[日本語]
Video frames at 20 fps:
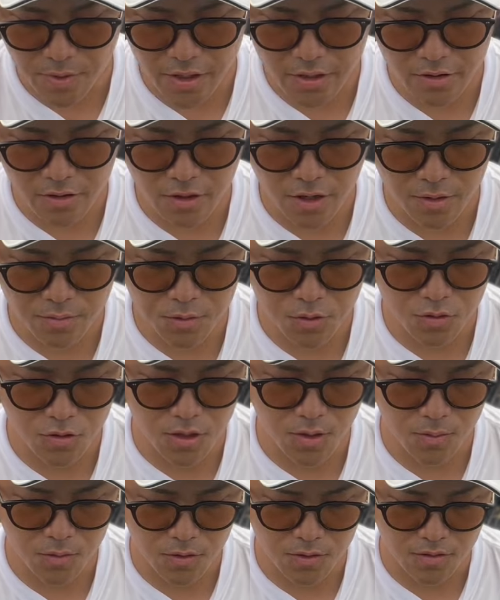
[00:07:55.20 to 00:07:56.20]
回ってるアビューと
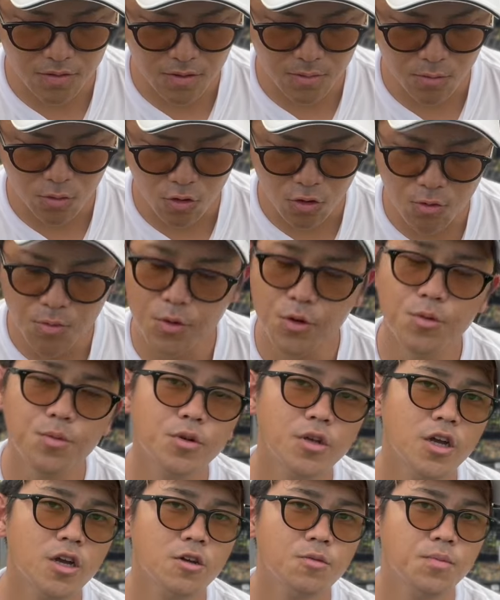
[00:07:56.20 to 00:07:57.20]
かもですねもうほぼほ
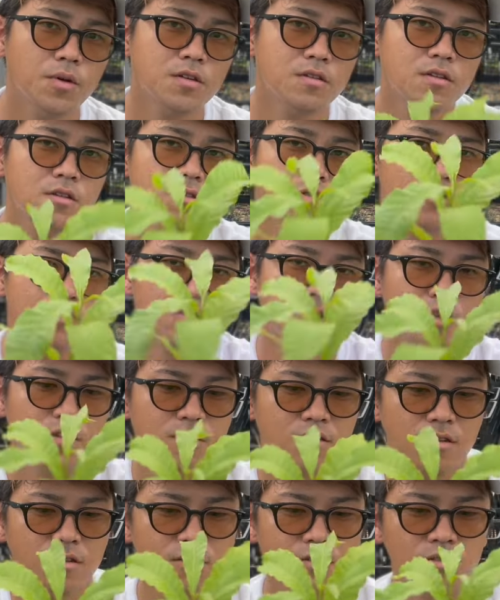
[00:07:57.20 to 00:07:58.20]
ぼ100%
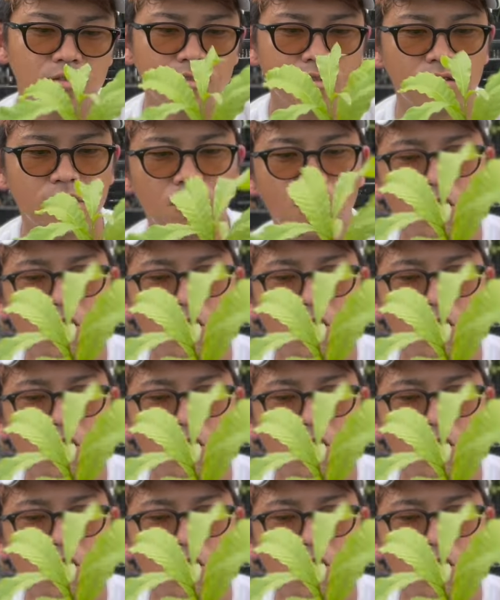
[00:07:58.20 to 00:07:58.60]
発芽するんです